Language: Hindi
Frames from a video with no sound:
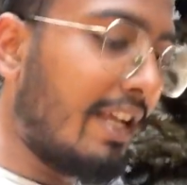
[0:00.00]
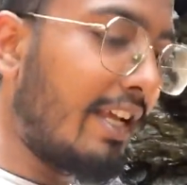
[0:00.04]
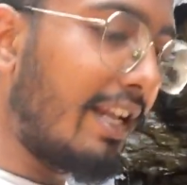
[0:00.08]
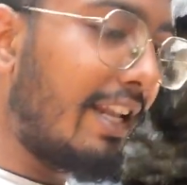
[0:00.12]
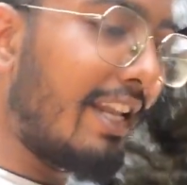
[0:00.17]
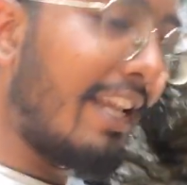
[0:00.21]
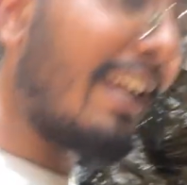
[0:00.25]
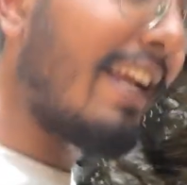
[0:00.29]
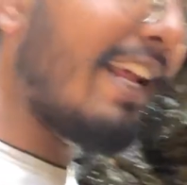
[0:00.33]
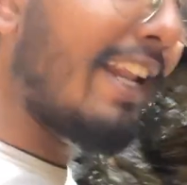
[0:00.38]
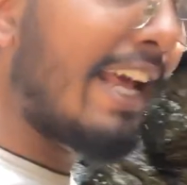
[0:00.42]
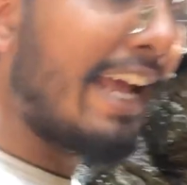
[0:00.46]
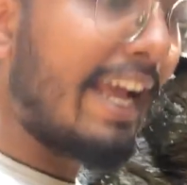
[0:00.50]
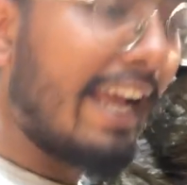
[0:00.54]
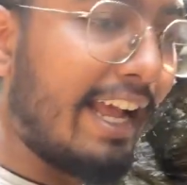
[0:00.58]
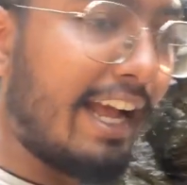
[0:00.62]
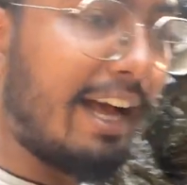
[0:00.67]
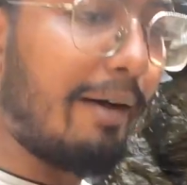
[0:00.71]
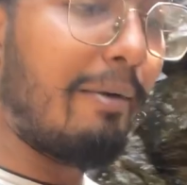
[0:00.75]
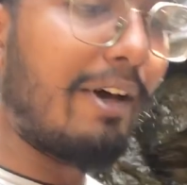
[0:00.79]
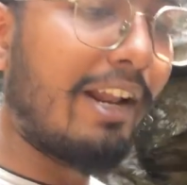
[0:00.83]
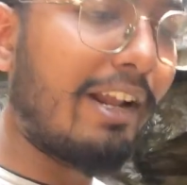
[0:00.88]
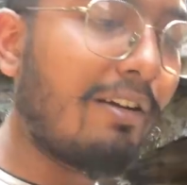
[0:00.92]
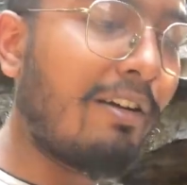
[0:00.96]
लेकिन है
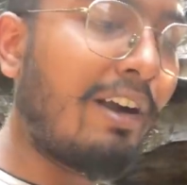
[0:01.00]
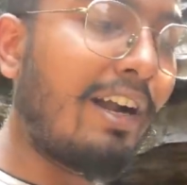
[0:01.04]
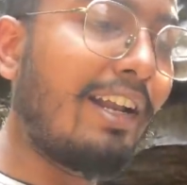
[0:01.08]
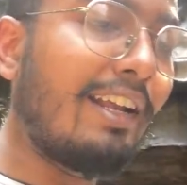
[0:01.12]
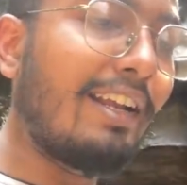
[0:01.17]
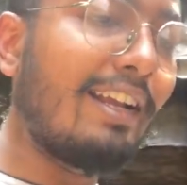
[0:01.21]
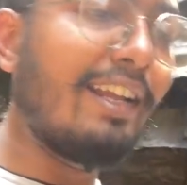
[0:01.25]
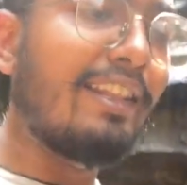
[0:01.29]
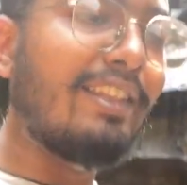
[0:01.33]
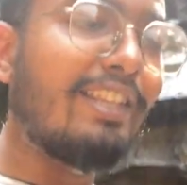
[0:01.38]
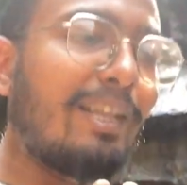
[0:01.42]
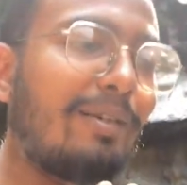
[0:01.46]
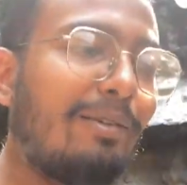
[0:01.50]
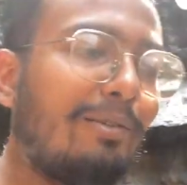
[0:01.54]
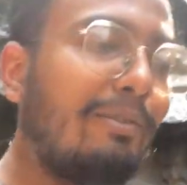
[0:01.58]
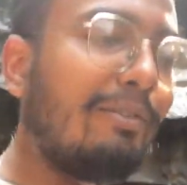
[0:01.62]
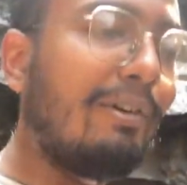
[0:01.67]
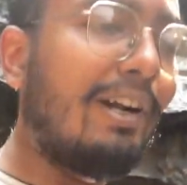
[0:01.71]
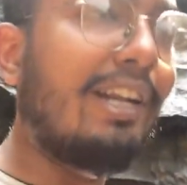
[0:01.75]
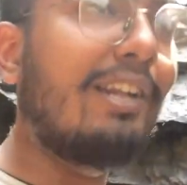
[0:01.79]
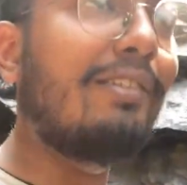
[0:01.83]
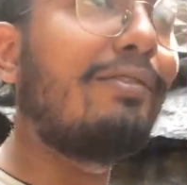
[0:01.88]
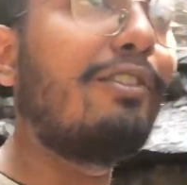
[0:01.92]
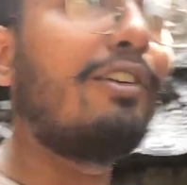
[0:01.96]
हमारे घाटी के अंदर में भी
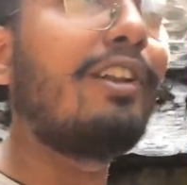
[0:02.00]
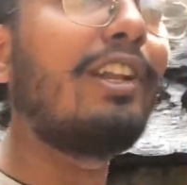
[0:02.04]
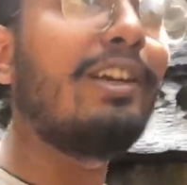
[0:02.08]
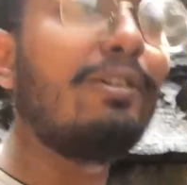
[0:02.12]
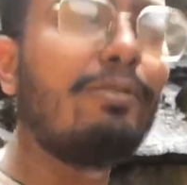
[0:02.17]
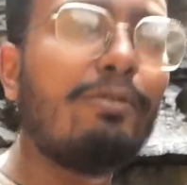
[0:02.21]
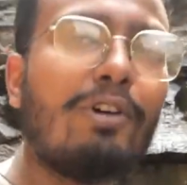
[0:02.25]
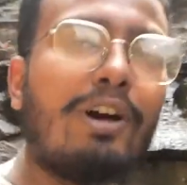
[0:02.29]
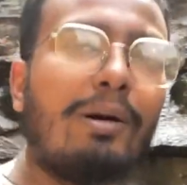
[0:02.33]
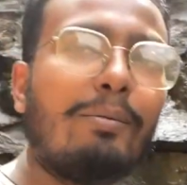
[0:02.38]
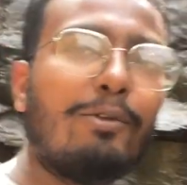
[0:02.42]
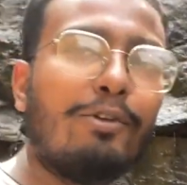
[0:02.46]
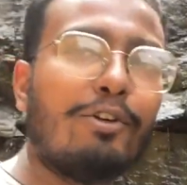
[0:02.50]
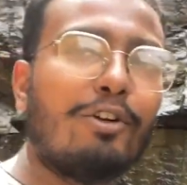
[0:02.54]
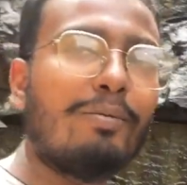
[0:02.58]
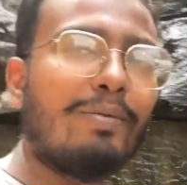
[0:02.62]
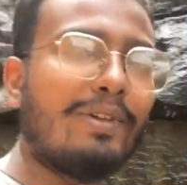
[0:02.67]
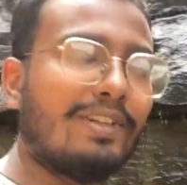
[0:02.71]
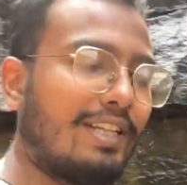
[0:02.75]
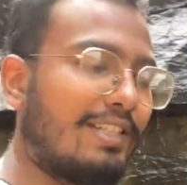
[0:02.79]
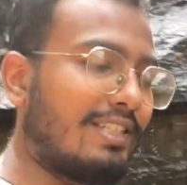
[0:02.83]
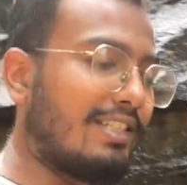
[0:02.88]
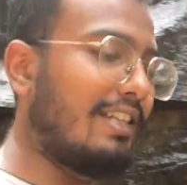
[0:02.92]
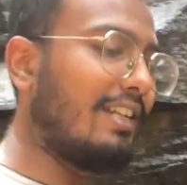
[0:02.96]
वाटरफॉल है वो आप लोगों को
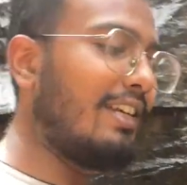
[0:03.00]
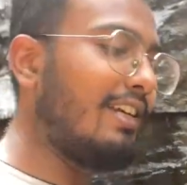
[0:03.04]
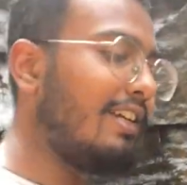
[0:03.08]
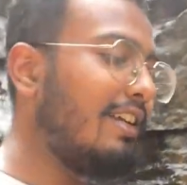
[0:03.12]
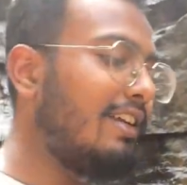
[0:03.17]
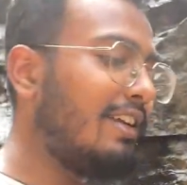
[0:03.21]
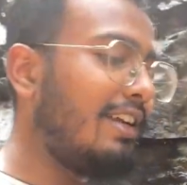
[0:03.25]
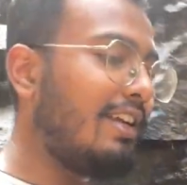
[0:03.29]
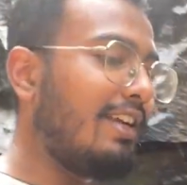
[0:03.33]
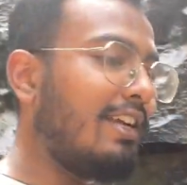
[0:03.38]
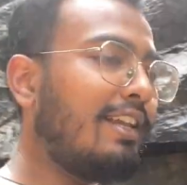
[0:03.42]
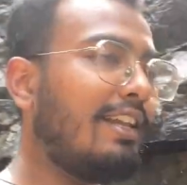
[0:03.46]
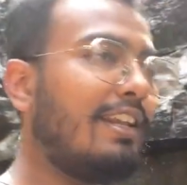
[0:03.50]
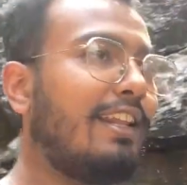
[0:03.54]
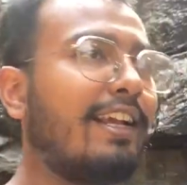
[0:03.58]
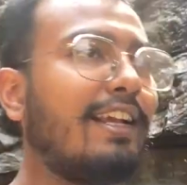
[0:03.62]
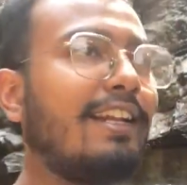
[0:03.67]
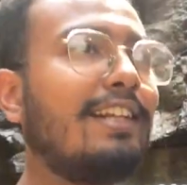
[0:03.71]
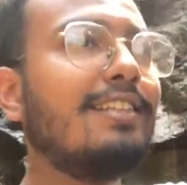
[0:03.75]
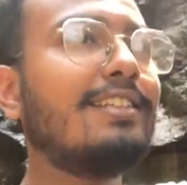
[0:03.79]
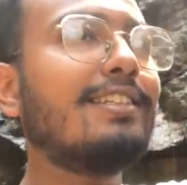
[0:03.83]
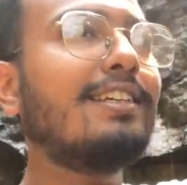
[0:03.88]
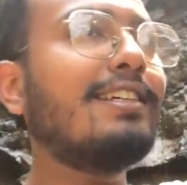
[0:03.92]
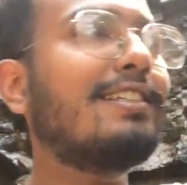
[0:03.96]
पता चला
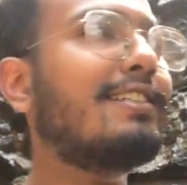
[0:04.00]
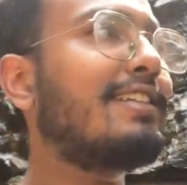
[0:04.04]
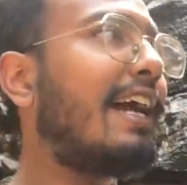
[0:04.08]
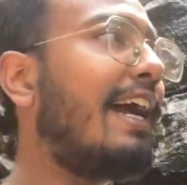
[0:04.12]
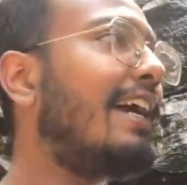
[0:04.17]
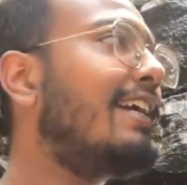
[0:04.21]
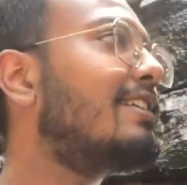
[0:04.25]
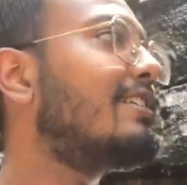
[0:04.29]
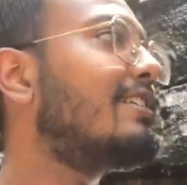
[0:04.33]
लेकिन इसका साइड